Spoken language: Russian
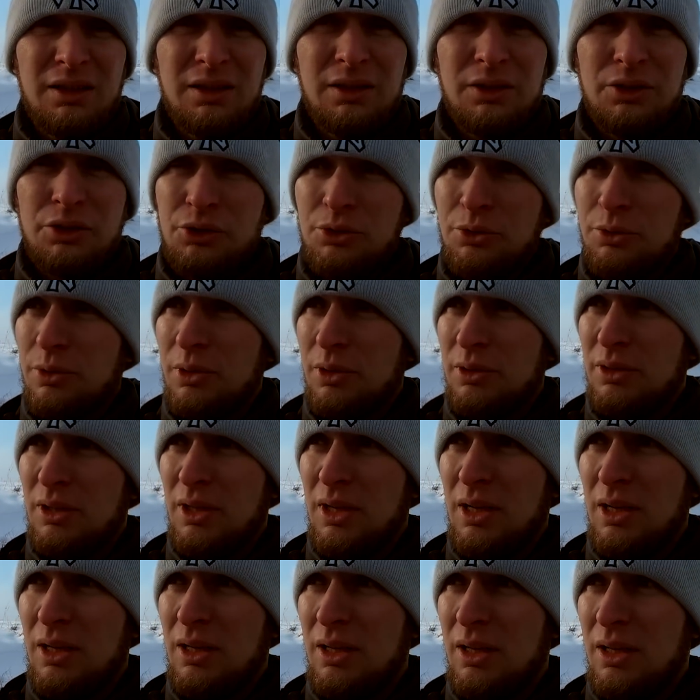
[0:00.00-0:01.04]
щука на
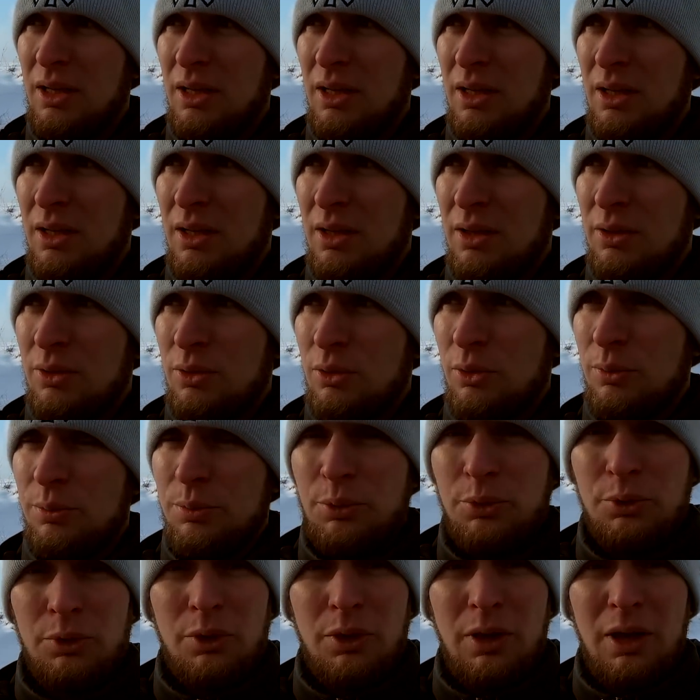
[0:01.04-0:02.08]

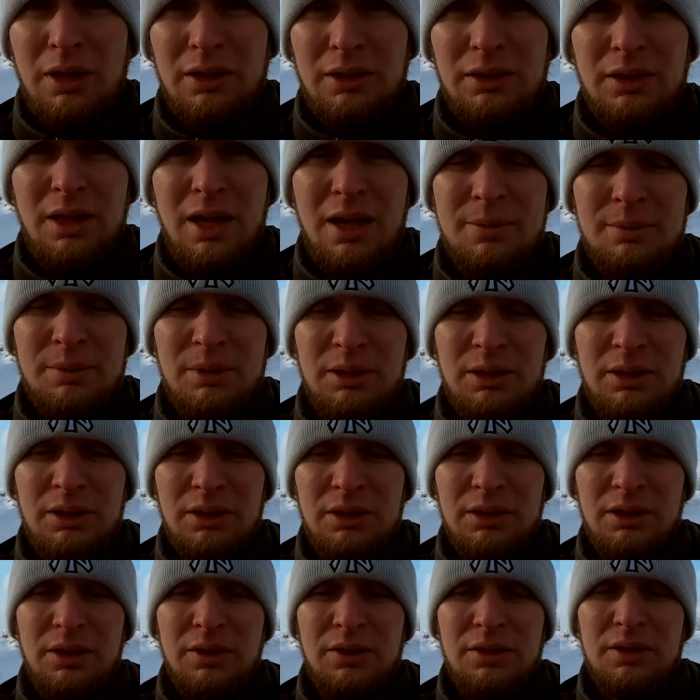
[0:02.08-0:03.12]
копию от Diamond
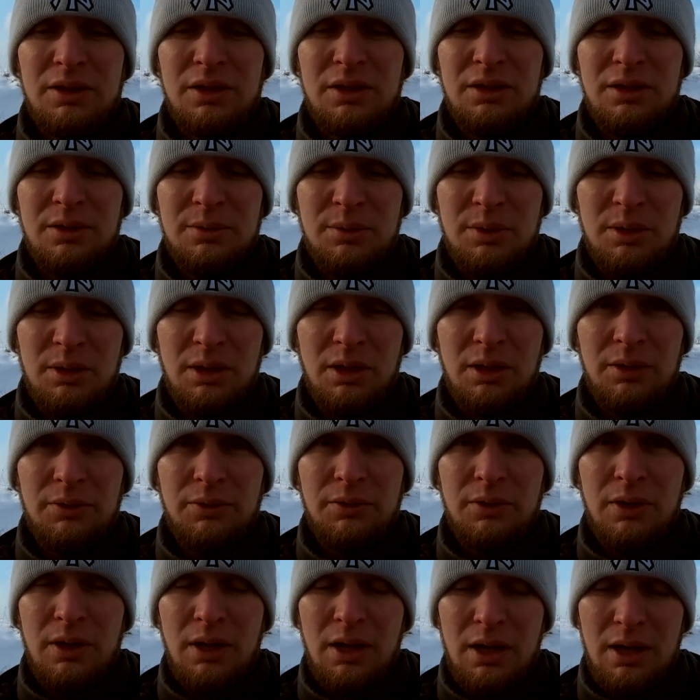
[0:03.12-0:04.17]
9 сантиметров,
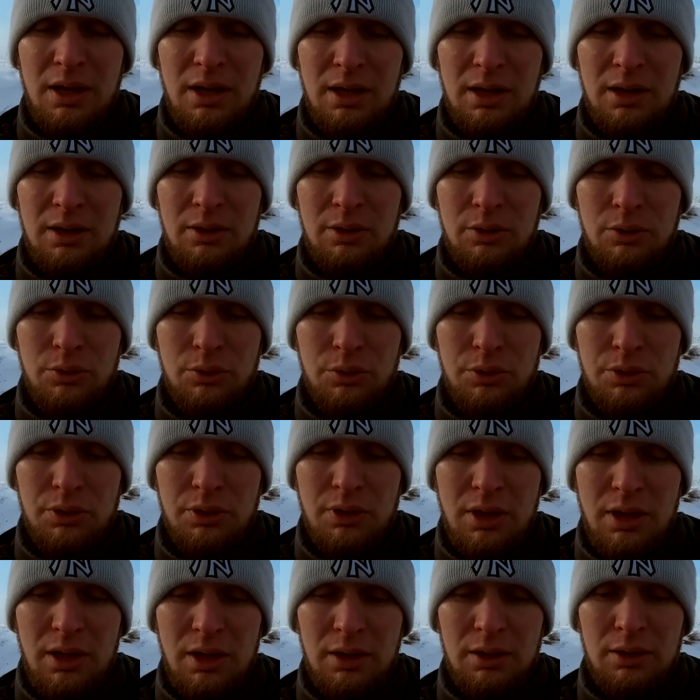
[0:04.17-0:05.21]
а окунь
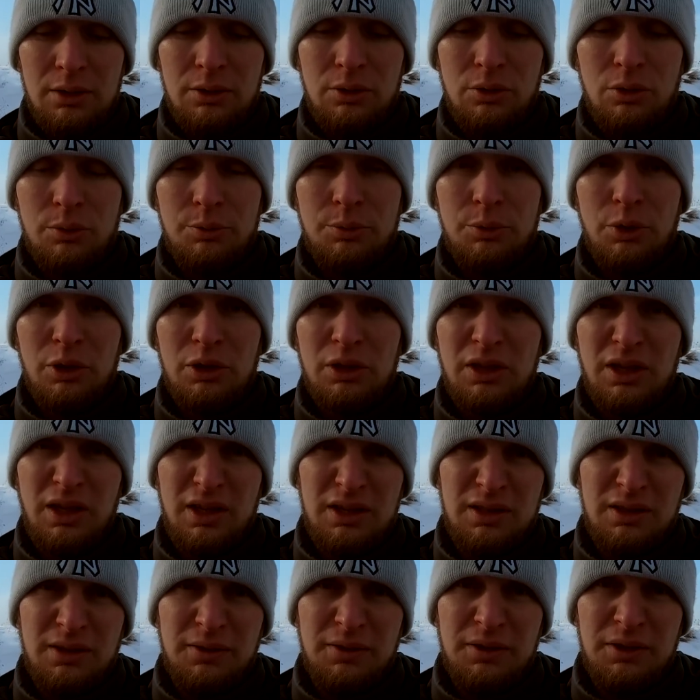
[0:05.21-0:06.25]
на копию от Crazy
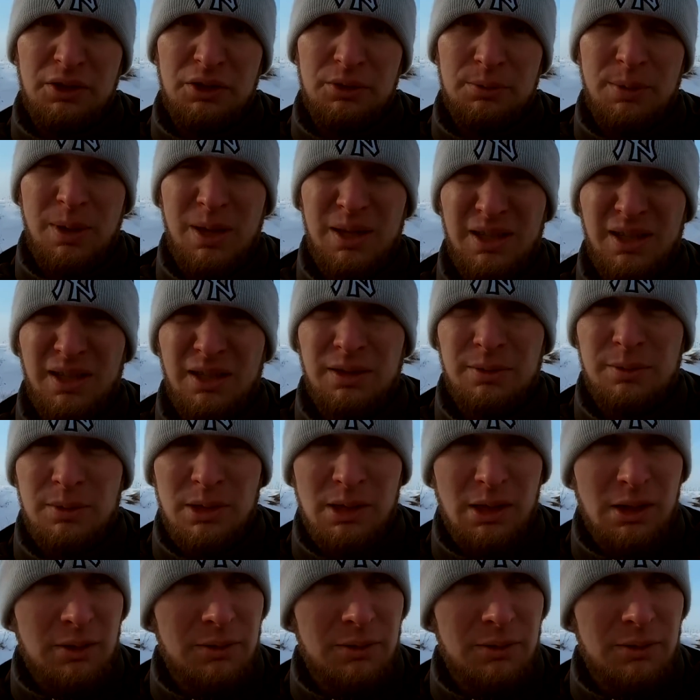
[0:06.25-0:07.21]
Fish 5 сантиметров.